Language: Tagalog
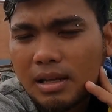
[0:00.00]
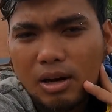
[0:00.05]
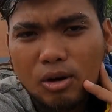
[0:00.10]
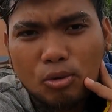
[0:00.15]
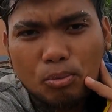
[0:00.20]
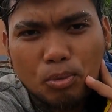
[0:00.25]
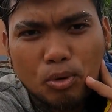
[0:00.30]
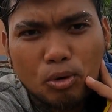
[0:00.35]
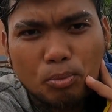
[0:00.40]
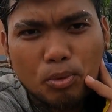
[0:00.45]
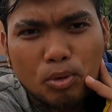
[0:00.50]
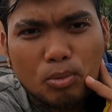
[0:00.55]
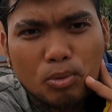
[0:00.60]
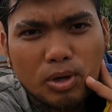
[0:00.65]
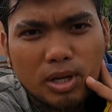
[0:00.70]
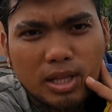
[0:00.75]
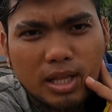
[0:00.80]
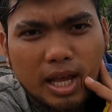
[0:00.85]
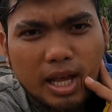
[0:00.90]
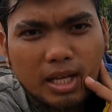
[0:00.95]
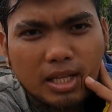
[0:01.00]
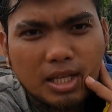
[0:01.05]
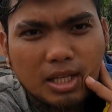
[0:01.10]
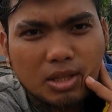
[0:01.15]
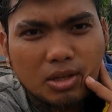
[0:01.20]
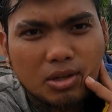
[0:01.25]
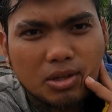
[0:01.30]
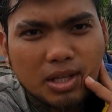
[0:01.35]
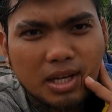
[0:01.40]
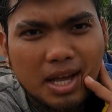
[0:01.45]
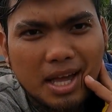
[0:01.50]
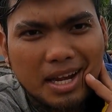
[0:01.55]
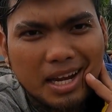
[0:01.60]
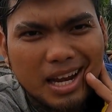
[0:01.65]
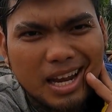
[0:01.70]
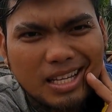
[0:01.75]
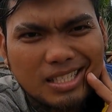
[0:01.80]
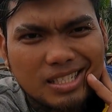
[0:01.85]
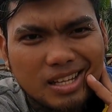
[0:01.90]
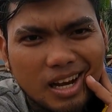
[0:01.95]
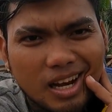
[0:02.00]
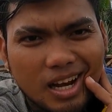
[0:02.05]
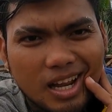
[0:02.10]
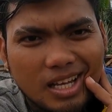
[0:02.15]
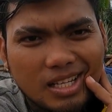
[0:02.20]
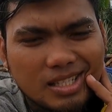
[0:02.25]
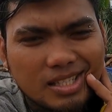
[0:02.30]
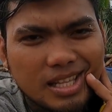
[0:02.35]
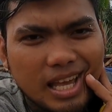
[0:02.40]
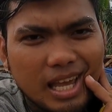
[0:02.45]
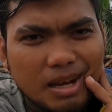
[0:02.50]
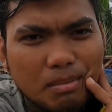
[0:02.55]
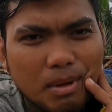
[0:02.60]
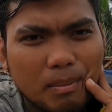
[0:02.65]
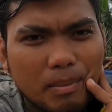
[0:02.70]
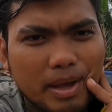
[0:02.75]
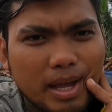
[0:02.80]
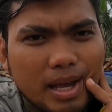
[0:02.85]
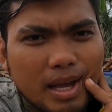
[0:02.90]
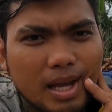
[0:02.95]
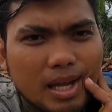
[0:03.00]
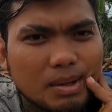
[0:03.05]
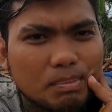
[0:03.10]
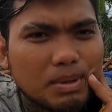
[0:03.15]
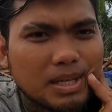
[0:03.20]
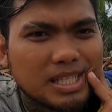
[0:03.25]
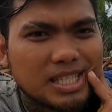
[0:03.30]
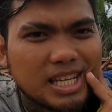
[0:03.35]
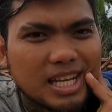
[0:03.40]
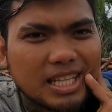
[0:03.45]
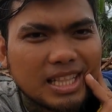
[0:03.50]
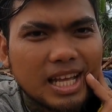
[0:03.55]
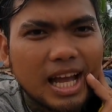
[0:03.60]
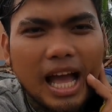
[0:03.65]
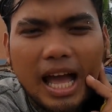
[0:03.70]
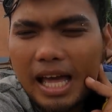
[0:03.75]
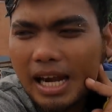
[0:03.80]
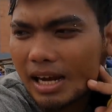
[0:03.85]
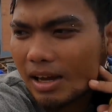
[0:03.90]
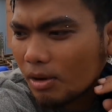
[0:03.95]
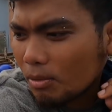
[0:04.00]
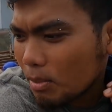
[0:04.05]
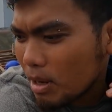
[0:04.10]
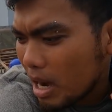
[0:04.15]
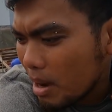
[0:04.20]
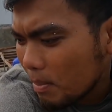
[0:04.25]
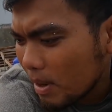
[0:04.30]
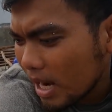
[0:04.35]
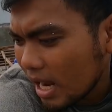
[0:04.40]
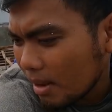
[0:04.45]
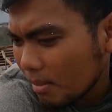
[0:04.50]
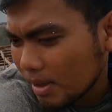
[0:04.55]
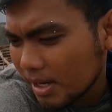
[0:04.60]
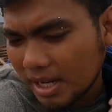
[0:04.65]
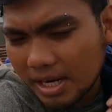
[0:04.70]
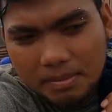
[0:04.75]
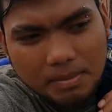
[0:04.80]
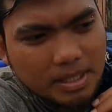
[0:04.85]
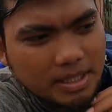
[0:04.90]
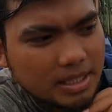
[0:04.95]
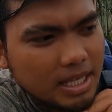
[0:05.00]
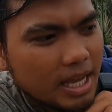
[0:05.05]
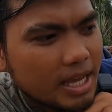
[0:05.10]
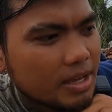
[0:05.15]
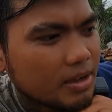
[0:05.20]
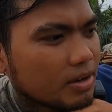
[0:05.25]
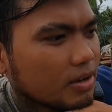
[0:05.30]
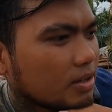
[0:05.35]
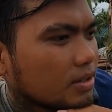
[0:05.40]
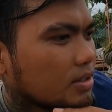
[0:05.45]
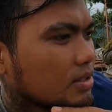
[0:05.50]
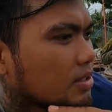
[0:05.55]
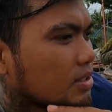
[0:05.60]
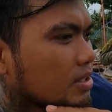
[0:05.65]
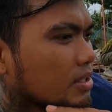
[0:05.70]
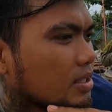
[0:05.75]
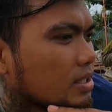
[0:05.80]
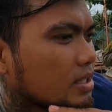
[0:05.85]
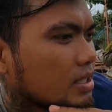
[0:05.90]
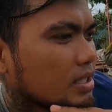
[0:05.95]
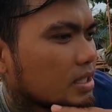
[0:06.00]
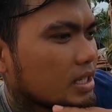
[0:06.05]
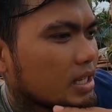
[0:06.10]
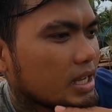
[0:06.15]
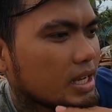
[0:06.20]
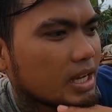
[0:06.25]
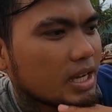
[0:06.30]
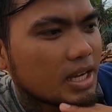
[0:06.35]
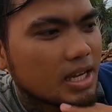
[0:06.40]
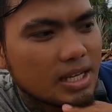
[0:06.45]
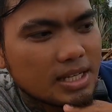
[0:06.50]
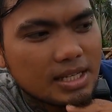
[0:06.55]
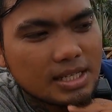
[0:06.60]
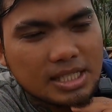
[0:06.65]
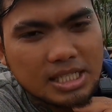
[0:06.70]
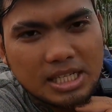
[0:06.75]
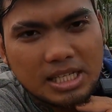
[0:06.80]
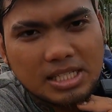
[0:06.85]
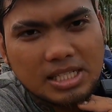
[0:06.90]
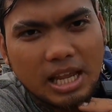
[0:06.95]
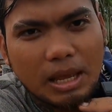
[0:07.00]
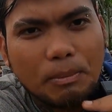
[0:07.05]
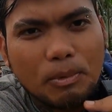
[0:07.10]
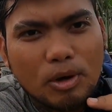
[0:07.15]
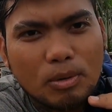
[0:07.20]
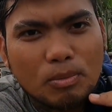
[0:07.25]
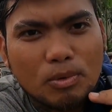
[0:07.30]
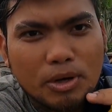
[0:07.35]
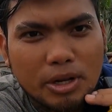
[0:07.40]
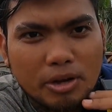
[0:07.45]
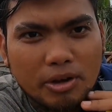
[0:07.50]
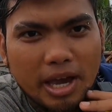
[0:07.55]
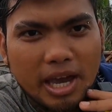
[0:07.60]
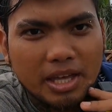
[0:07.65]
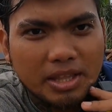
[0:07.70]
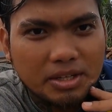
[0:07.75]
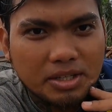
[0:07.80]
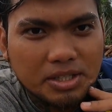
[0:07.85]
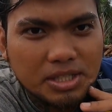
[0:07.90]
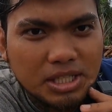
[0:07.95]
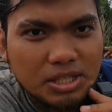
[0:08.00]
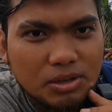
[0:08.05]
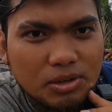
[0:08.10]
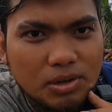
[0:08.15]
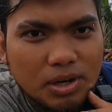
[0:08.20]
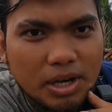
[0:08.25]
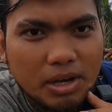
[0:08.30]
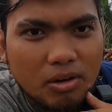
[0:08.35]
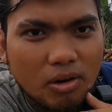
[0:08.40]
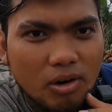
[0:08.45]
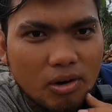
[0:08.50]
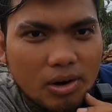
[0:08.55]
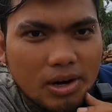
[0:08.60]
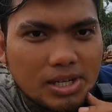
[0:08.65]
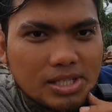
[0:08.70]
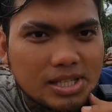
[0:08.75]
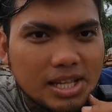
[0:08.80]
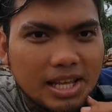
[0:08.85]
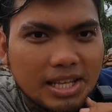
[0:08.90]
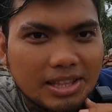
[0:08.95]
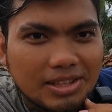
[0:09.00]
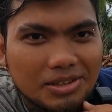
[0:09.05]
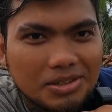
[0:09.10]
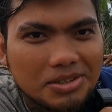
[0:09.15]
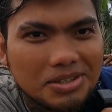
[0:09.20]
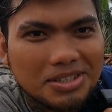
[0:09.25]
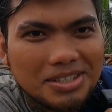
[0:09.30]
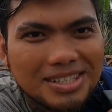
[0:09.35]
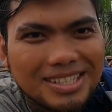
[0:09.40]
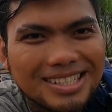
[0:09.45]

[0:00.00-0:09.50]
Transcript: nakaupo po muna tayo dito, nagre-relax relax dahil mamaya pag sikat ng araw, makapalaban na naman tayo. Kaya sinesave ko muna yung energy ko ngayong oras na ito.